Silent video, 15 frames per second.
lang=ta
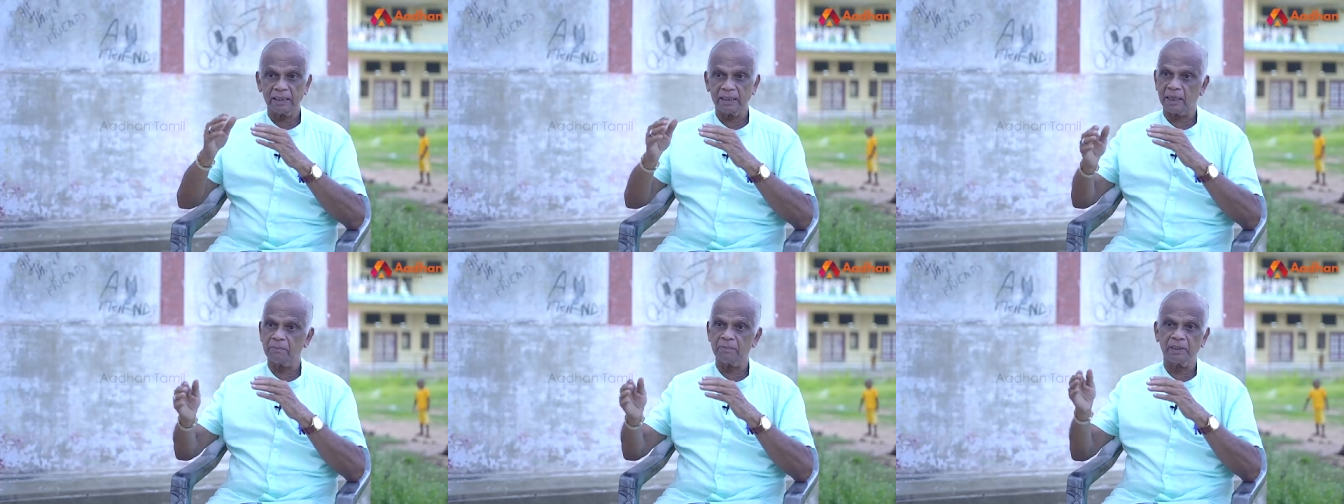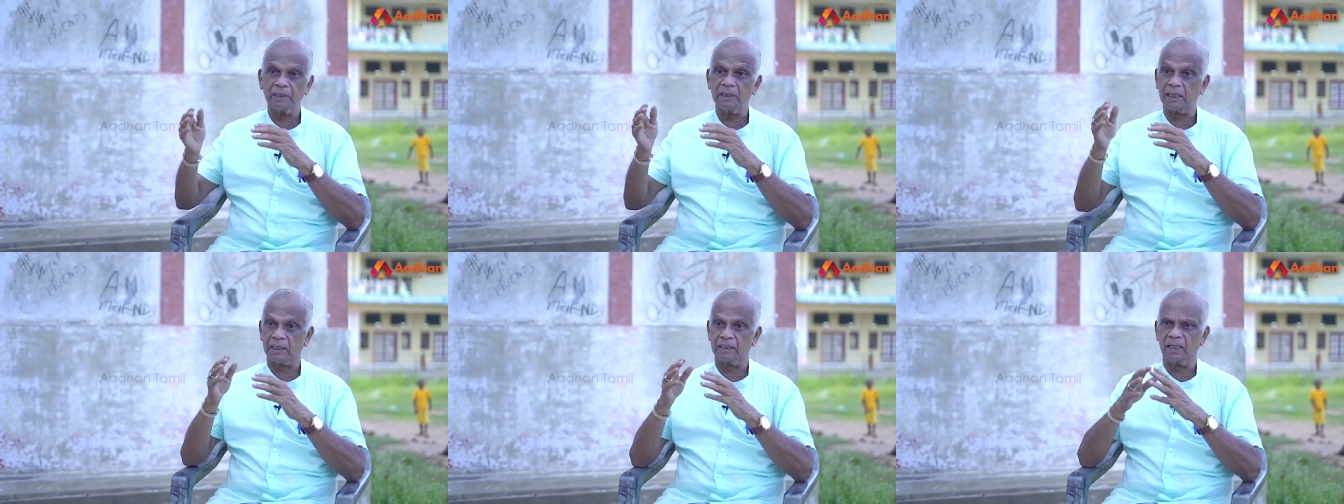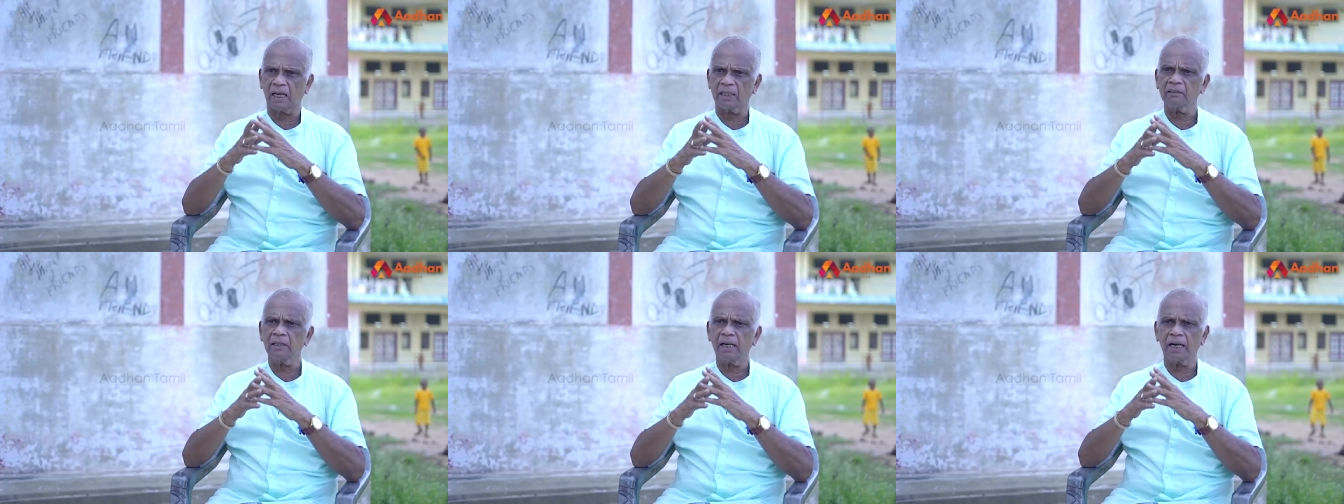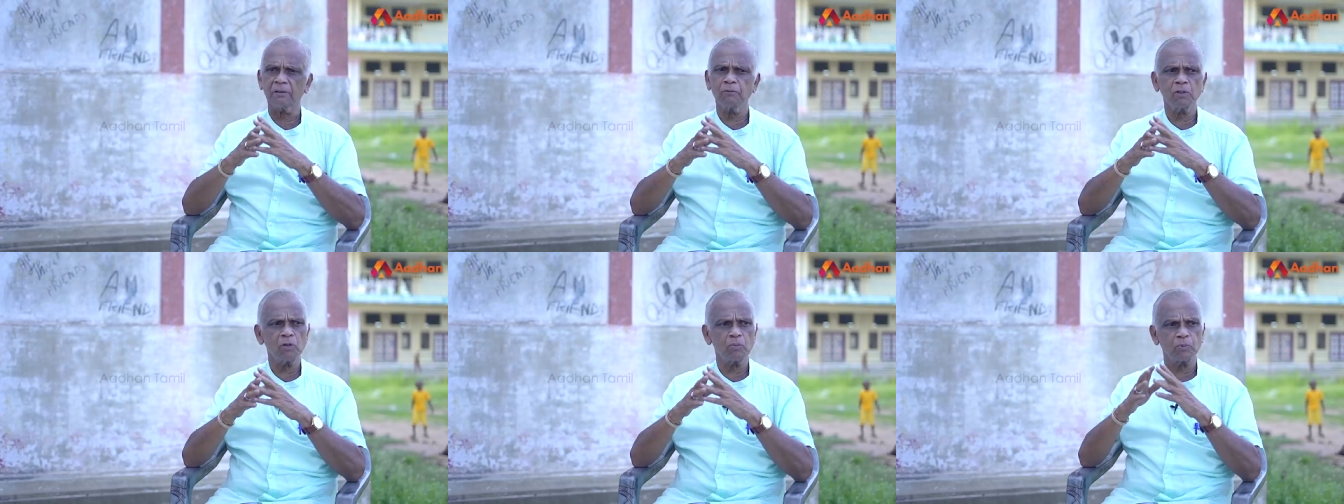இடம்பெறுகிறது அந்த
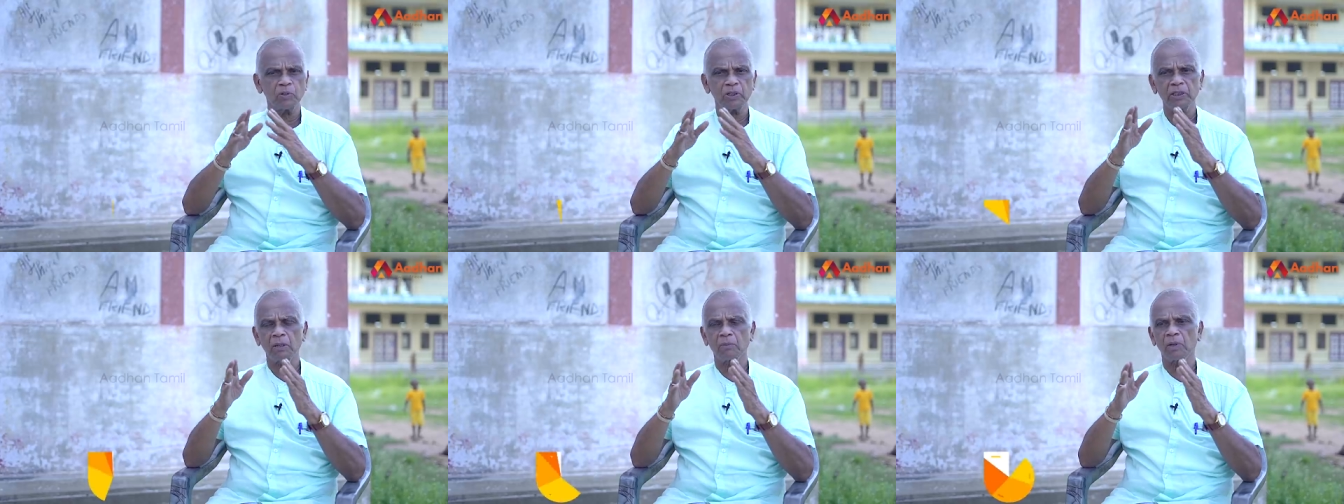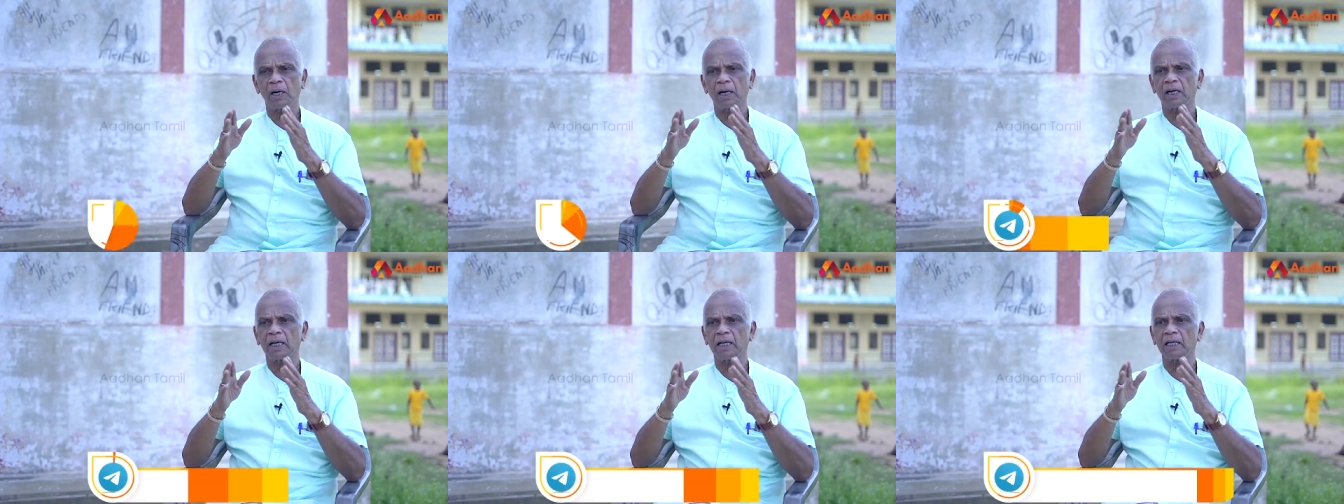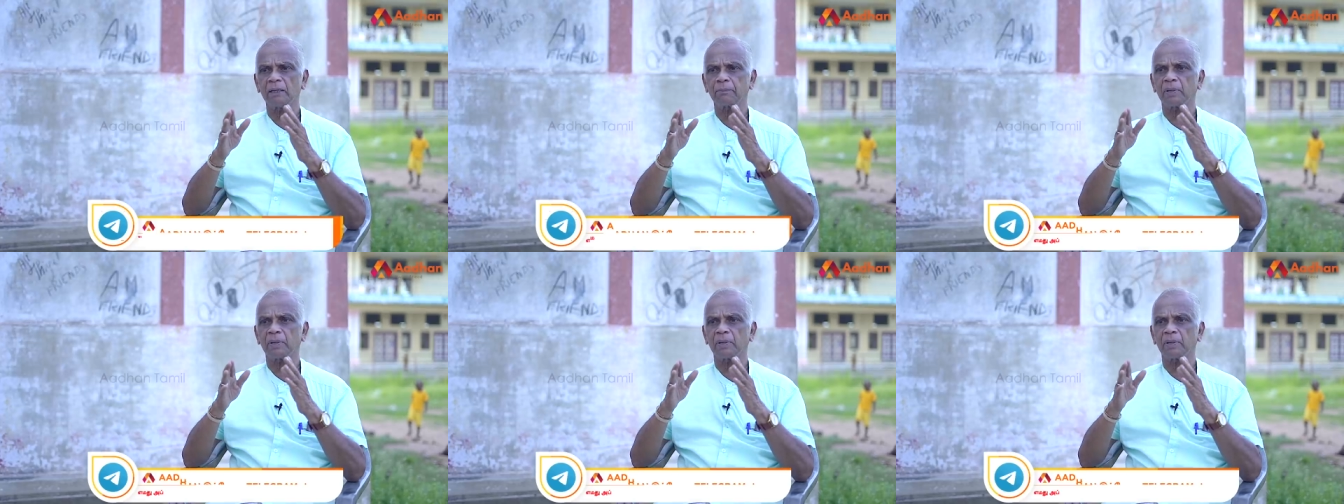அளவுக்கு புனிதமாக